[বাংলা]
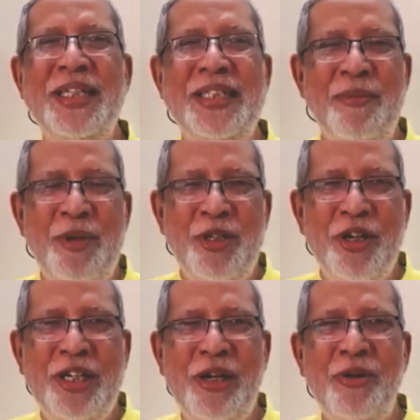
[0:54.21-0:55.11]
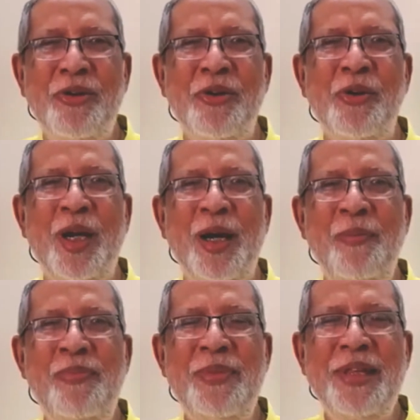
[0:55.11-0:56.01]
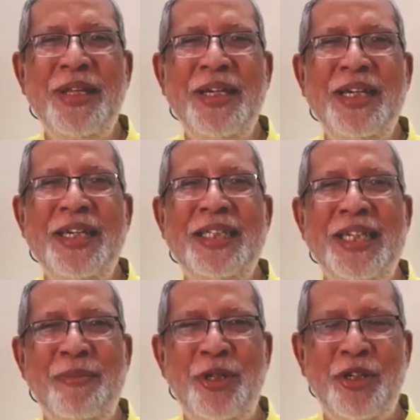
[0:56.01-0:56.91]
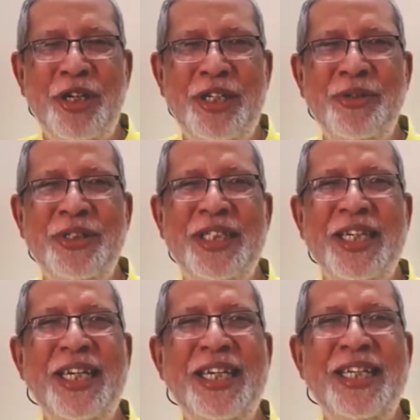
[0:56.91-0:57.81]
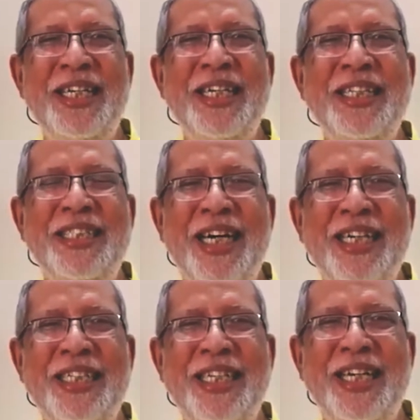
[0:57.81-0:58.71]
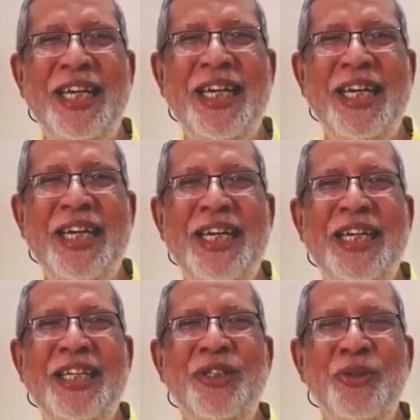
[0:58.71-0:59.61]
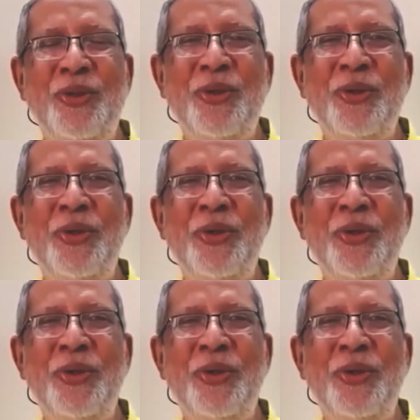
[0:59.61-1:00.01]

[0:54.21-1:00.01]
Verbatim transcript: যে বিষয়টি লক্ষ্য করলাম সে বিষয়টি হচ্ছে চারদিকে শুধু